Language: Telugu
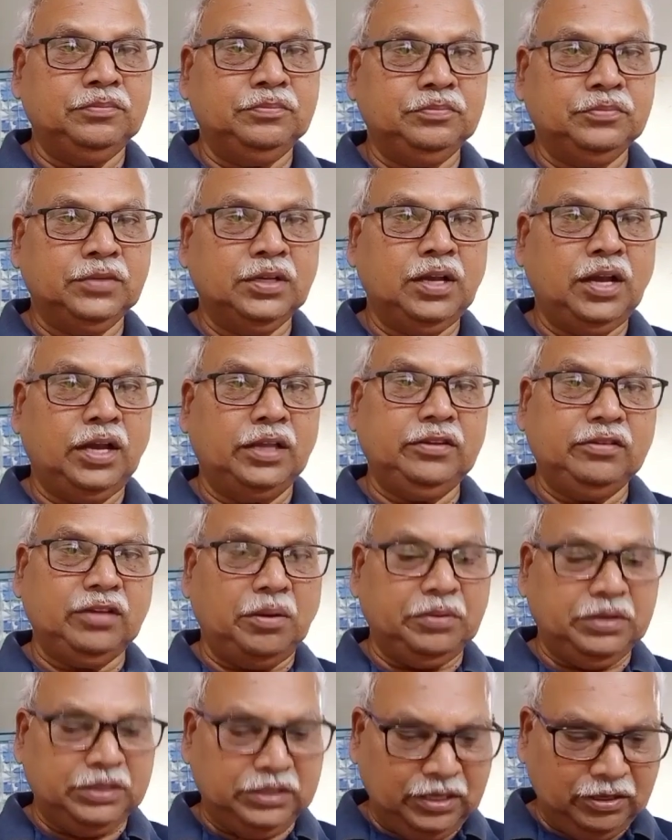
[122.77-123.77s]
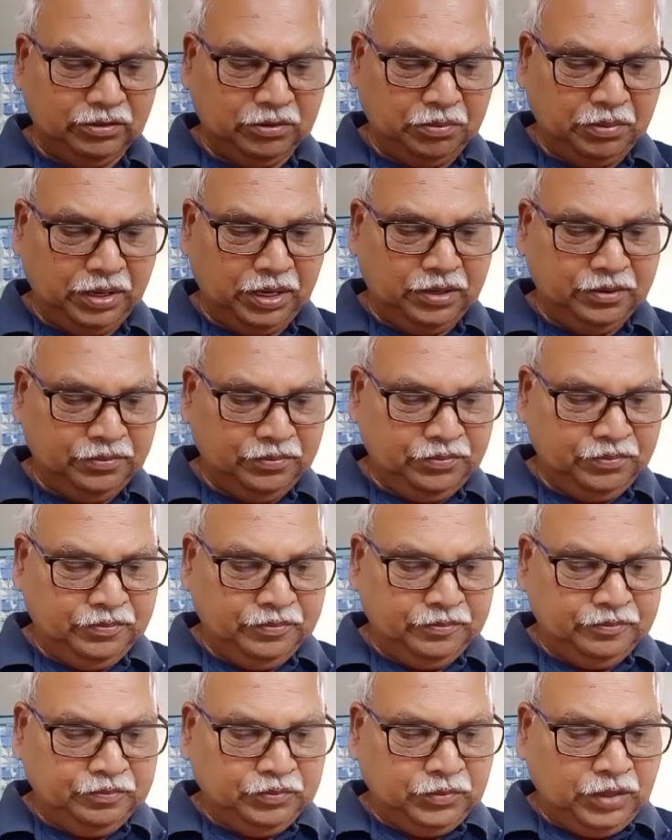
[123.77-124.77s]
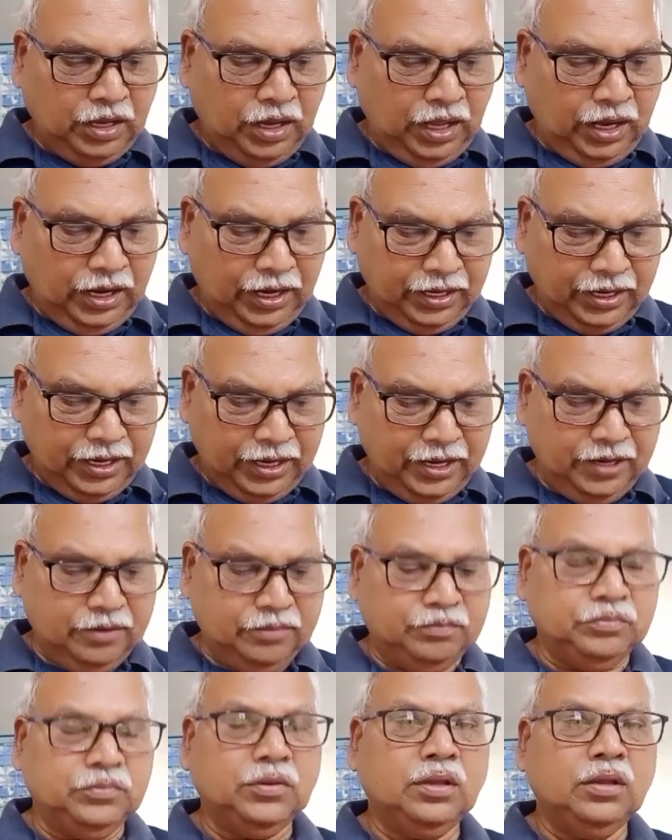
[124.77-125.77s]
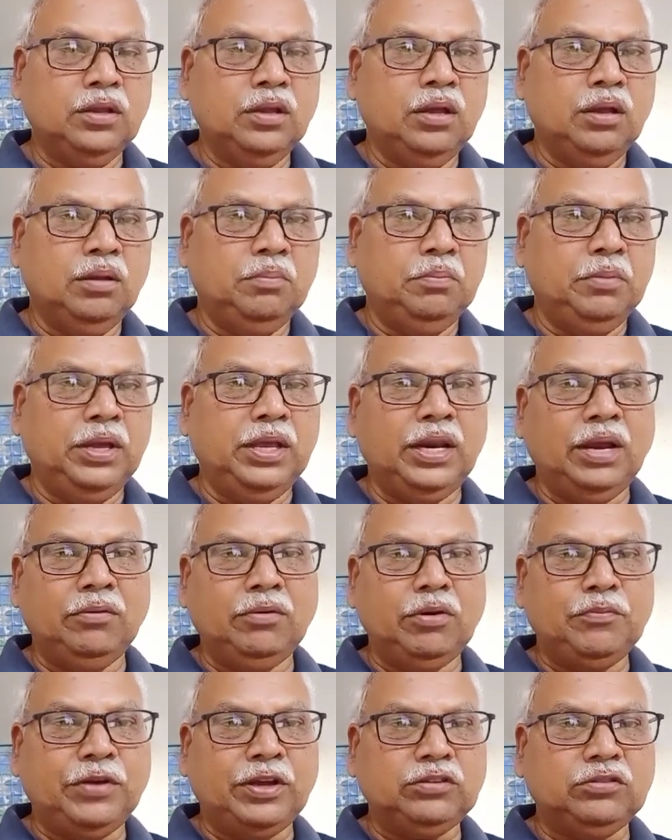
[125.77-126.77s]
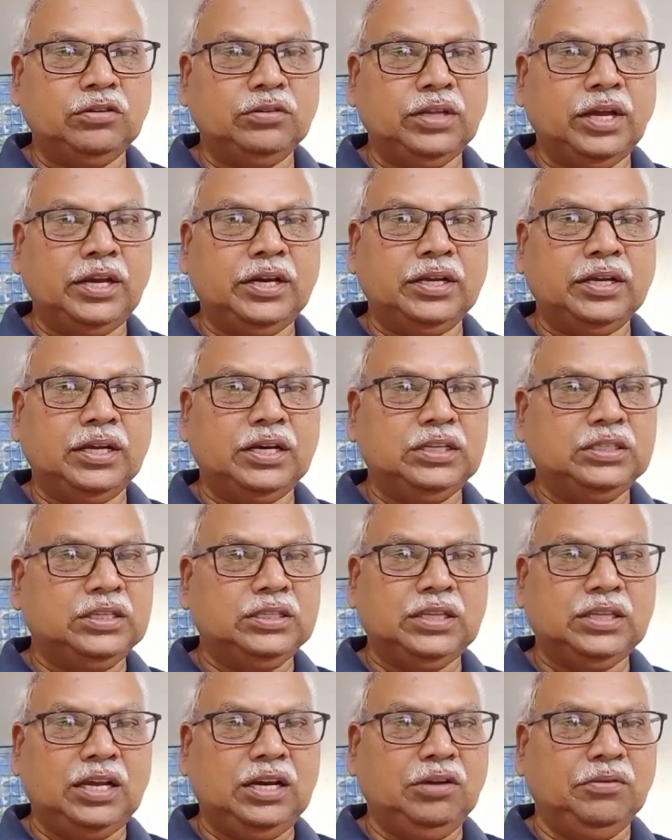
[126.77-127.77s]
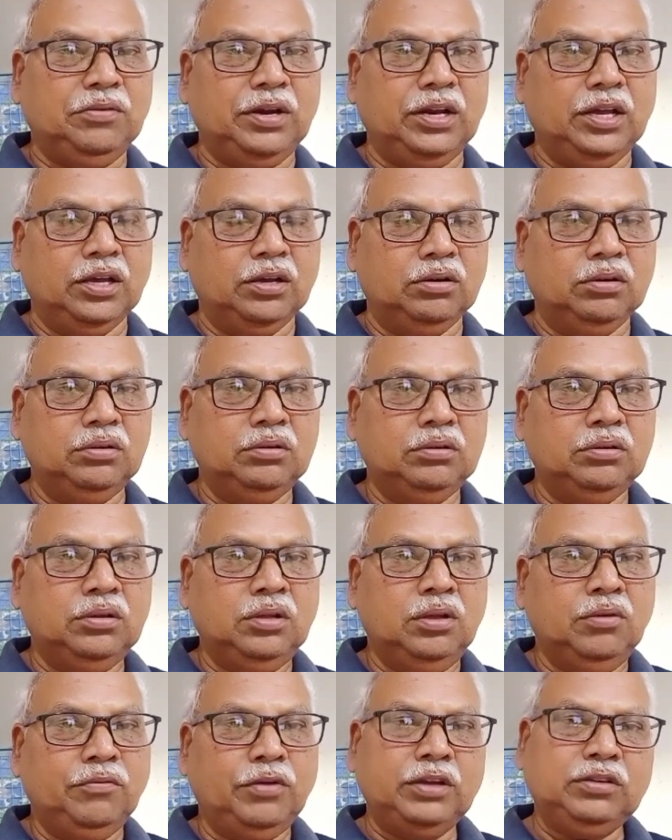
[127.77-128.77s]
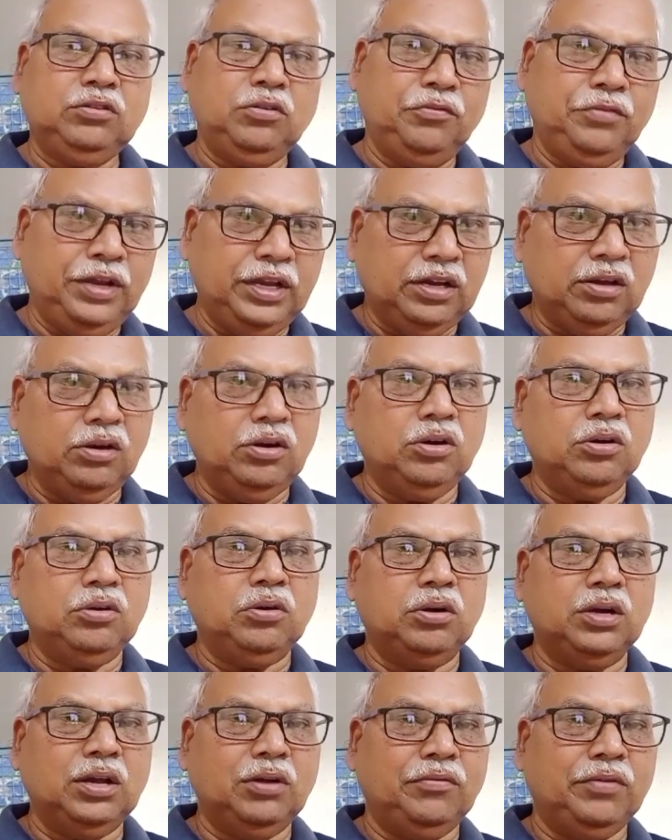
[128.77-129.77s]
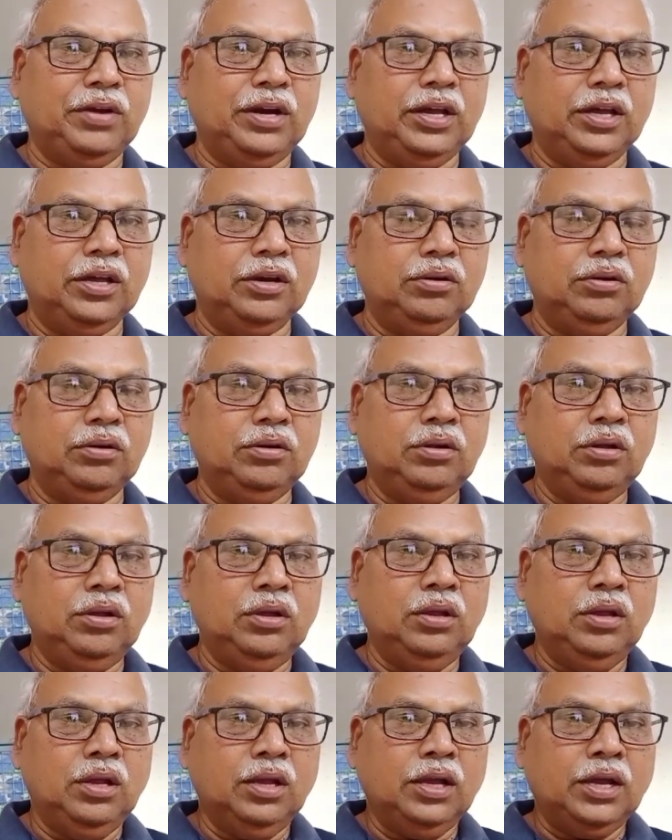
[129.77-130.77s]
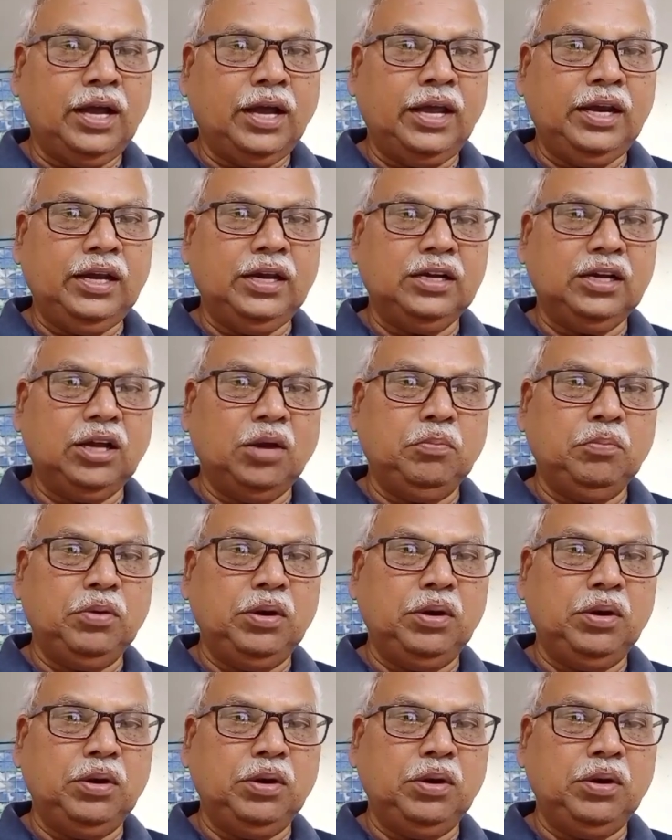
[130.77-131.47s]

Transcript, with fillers: అది సమంజసం అలాగే మీరేమో ఫస్ట్ తారీఖున జీతాలు ఇవ్వలేరు ఫస్ట్ వీక్లో కూడా ఇవ్వలేరు కానీ డబ్బులు పెట్టి